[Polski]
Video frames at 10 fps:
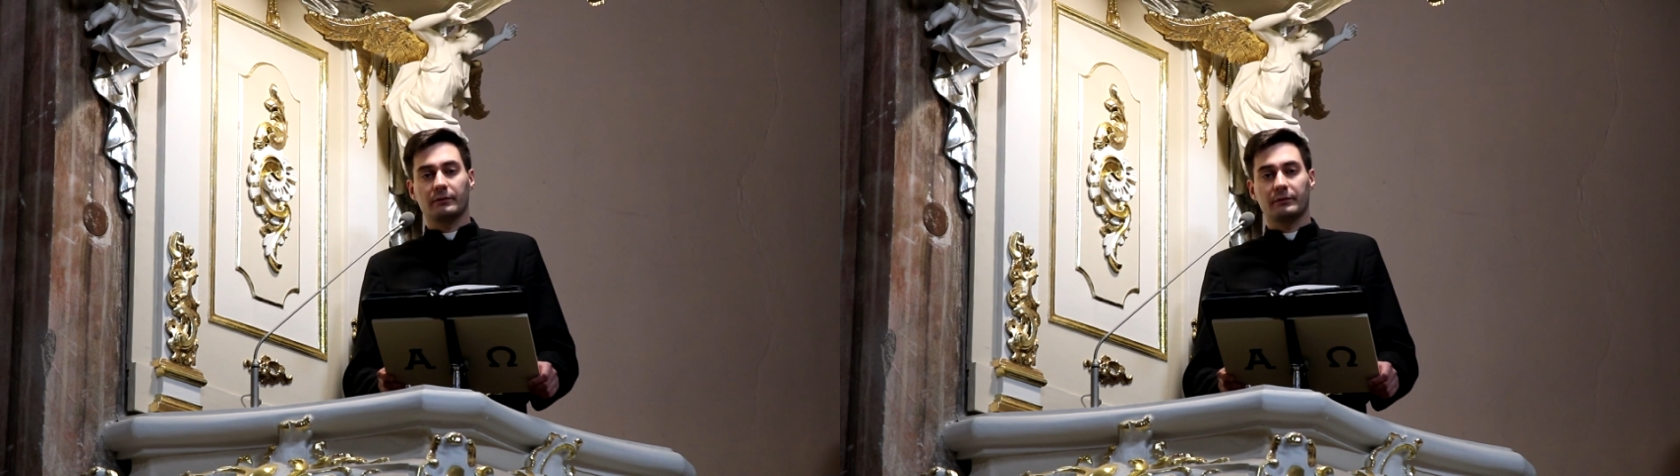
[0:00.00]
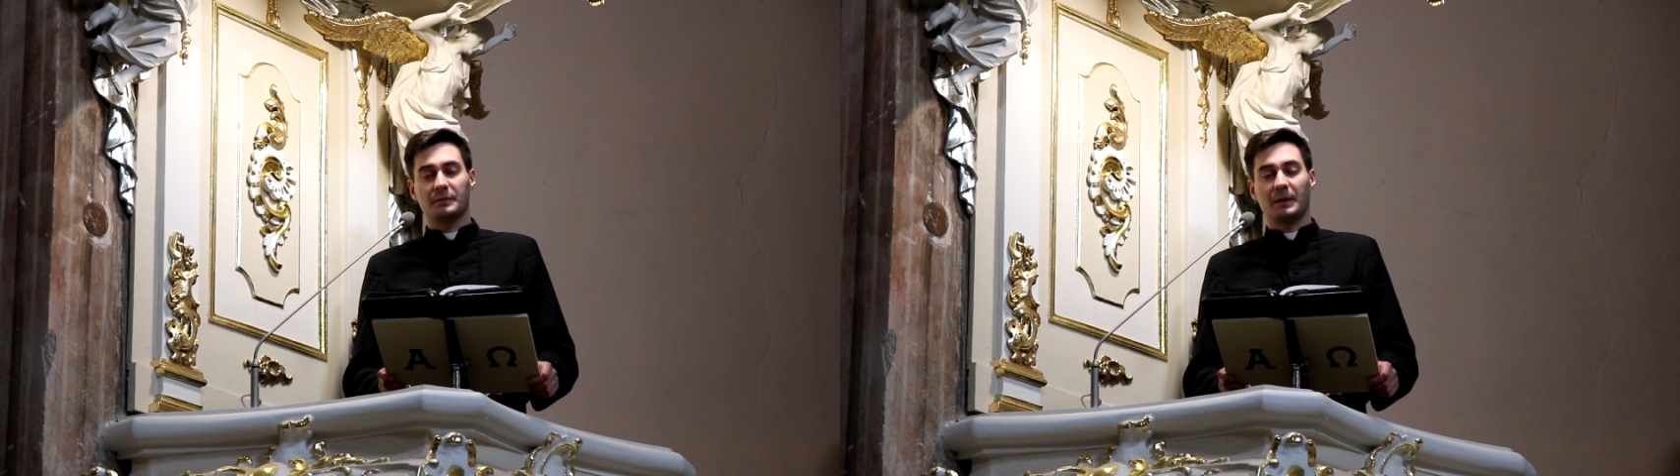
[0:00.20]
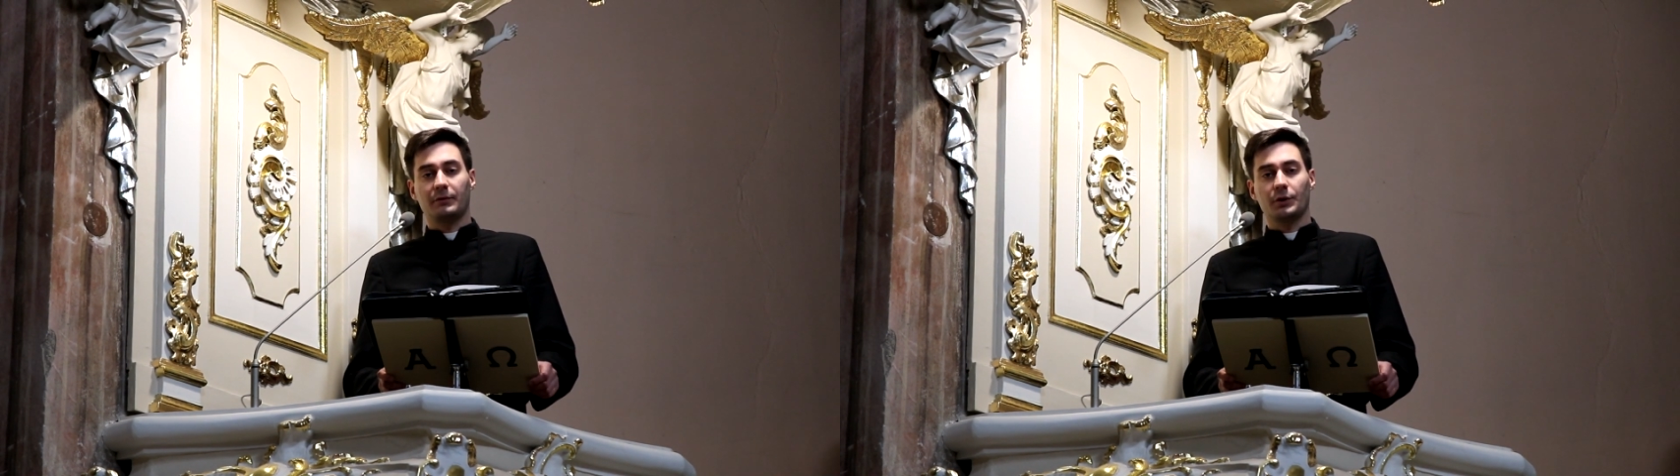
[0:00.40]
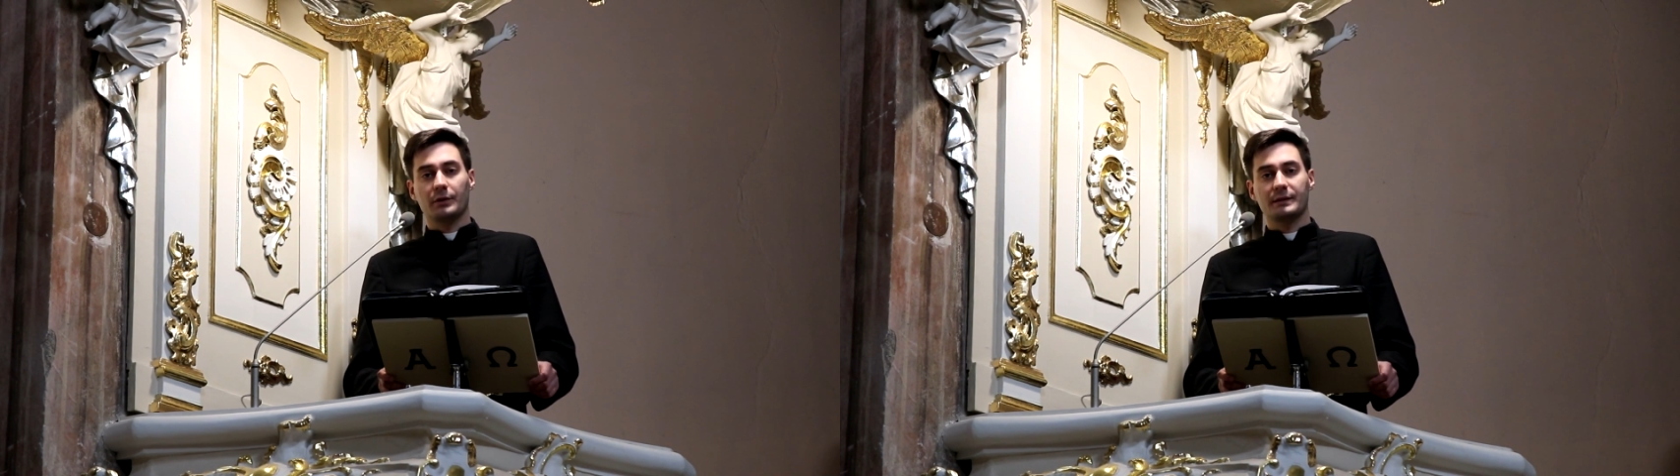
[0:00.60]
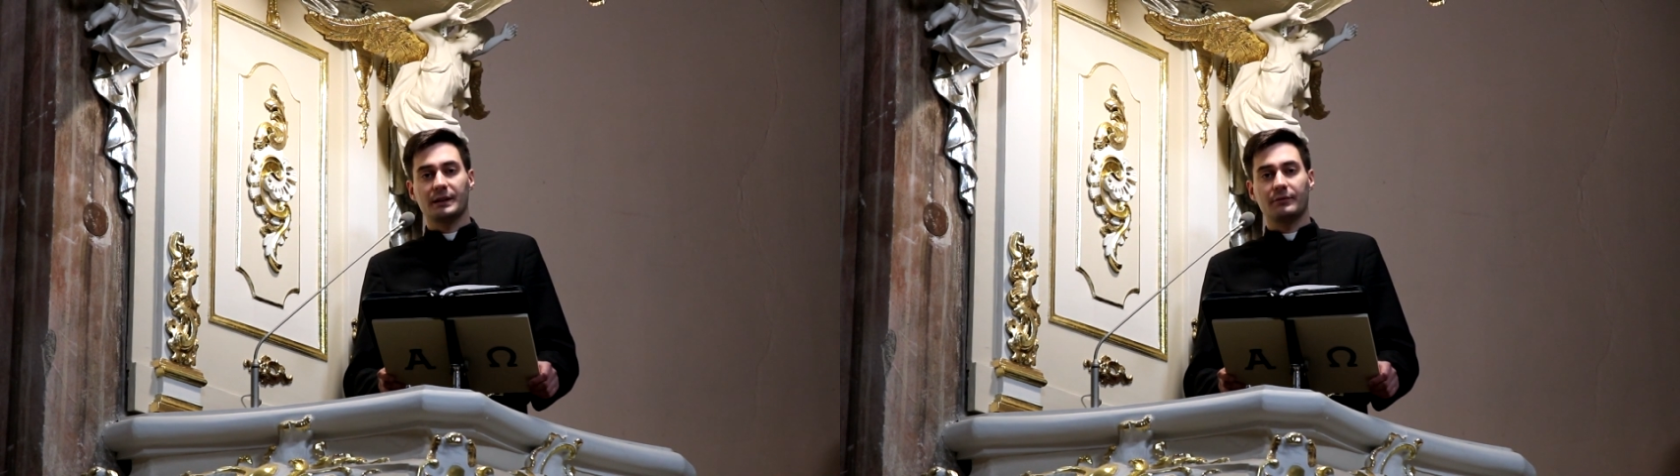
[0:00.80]

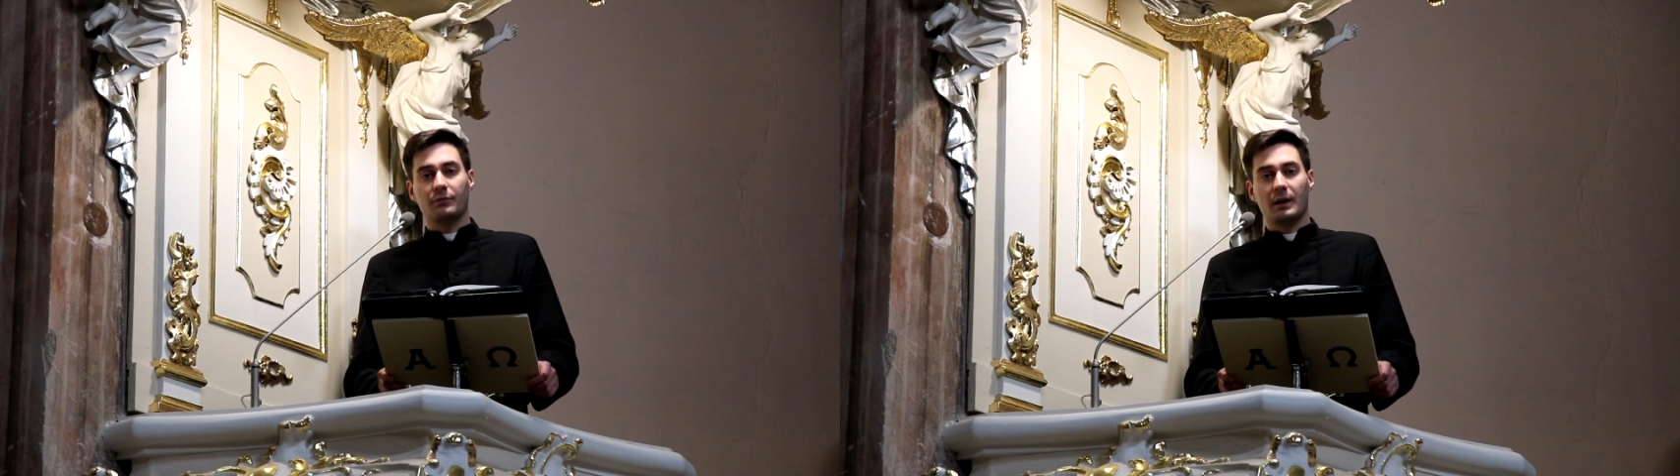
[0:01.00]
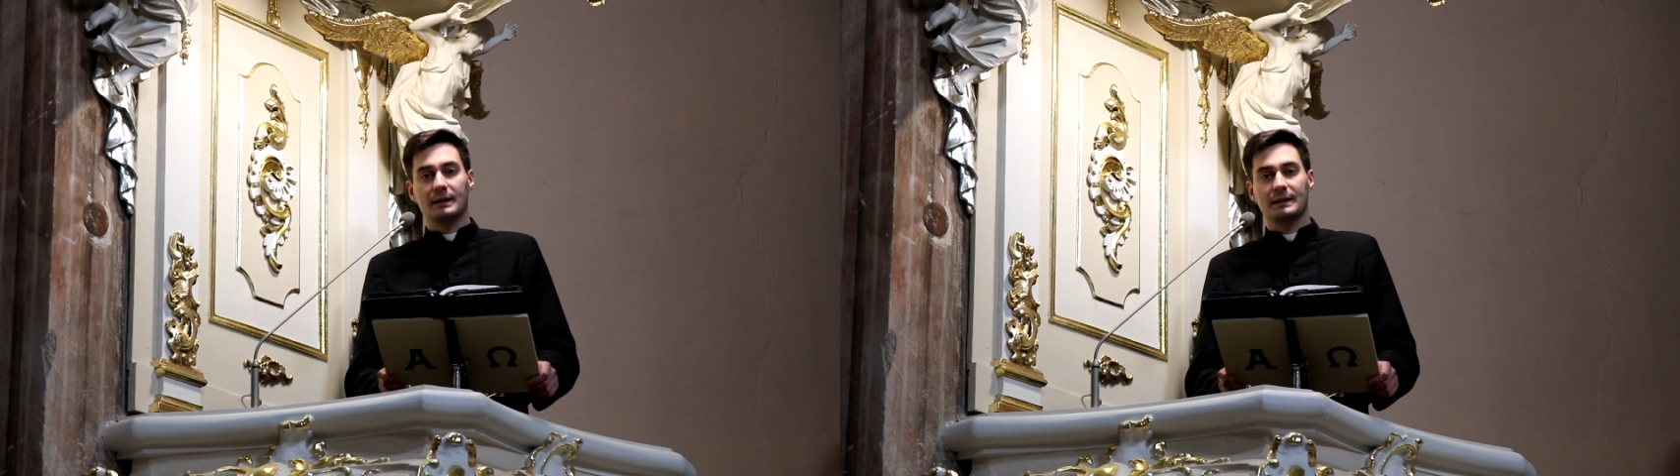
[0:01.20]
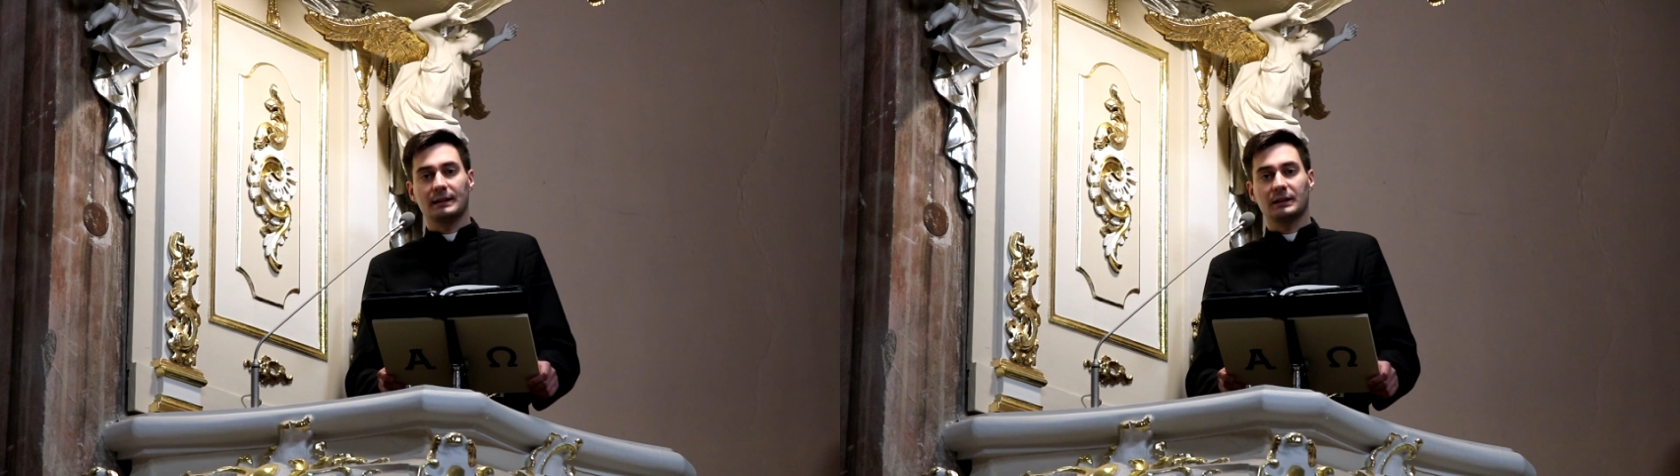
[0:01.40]
sprawujących władzę